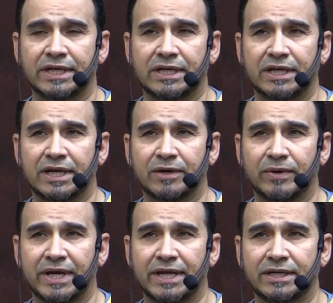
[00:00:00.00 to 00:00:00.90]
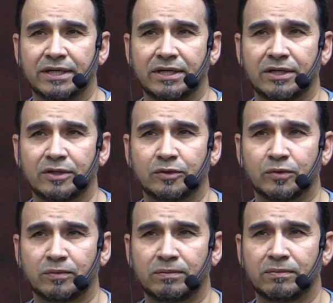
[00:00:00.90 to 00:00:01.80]
الا
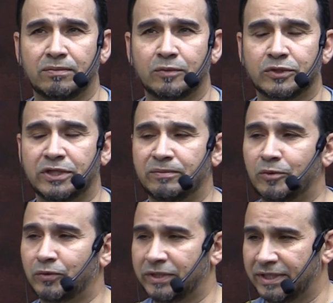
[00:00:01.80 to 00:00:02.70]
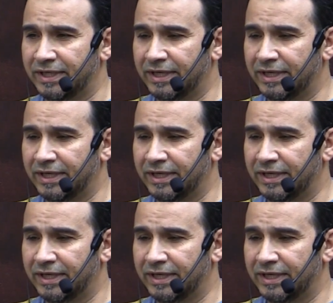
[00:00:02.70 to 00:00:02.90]
وانتم مسلمون